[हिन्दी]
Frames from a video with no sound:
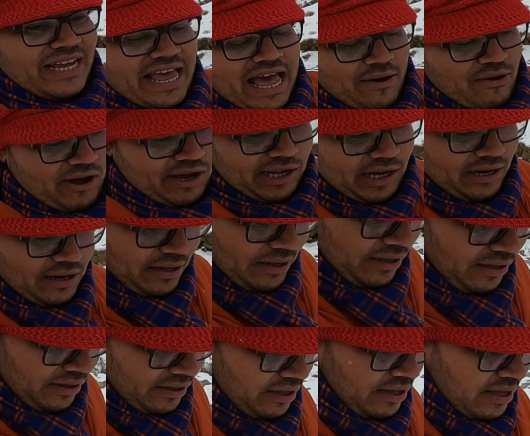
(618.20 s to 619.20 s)
पता क्या हुआ कल
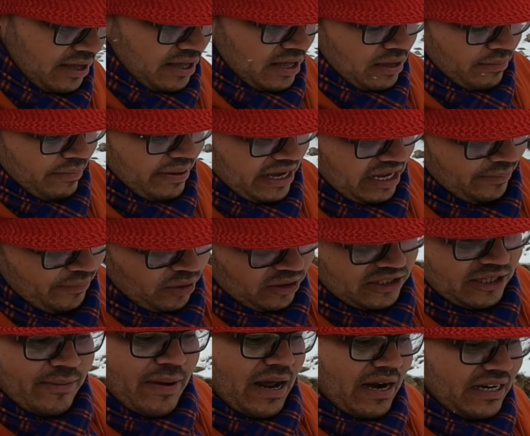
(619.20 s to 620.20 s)
मैं
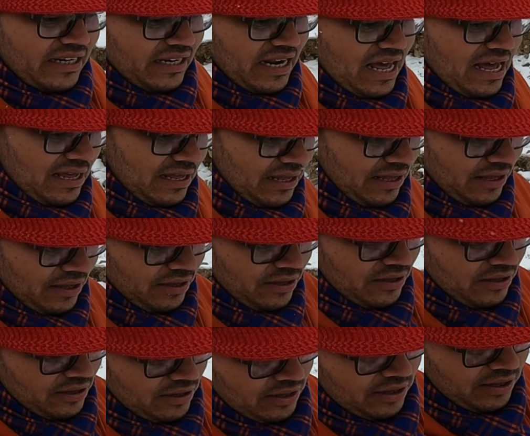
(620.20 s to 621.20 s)
एयरपोर्ट से बाहर निकला
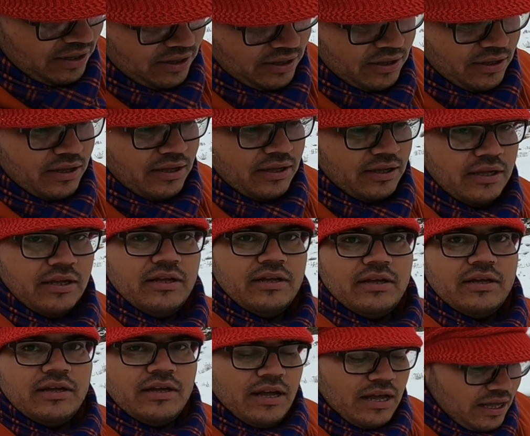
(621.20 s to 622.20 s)
वैसे हुआ क्या क्या
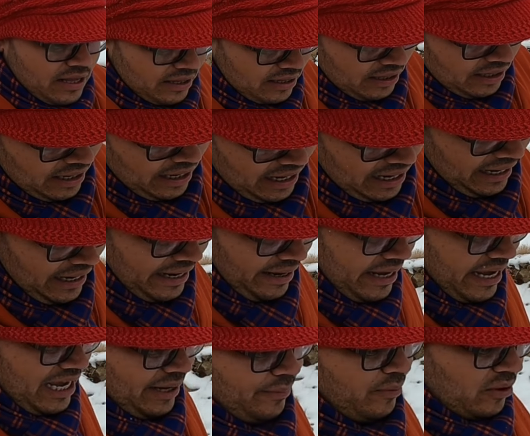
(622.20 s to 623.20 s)
आपके साथ कल
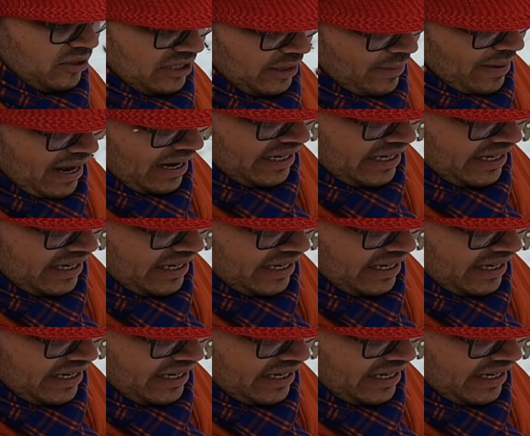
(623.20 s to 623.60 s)
अरे एयरपोर्ट से